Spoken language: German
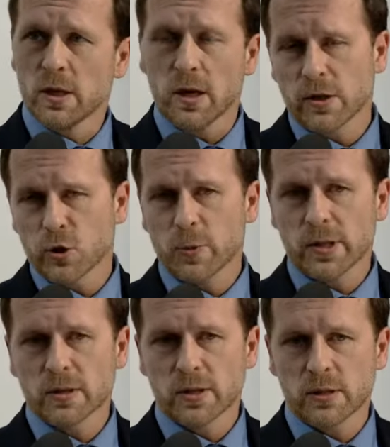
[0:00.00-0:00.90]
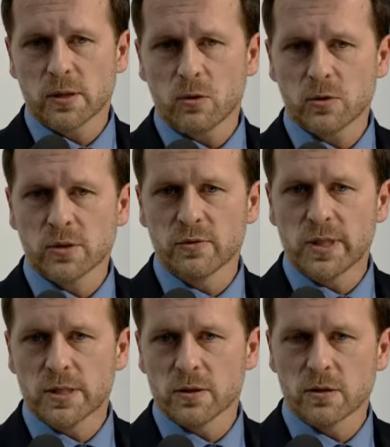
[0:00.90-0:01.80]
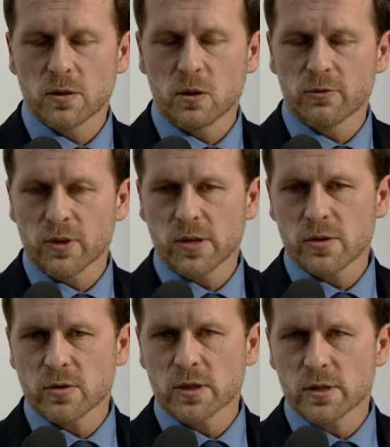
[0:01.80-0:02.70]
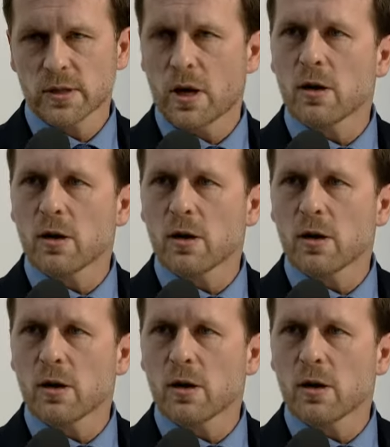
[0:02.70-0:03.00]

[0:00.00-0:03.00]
an entsprechenden ausgewählten Konferenzzentren,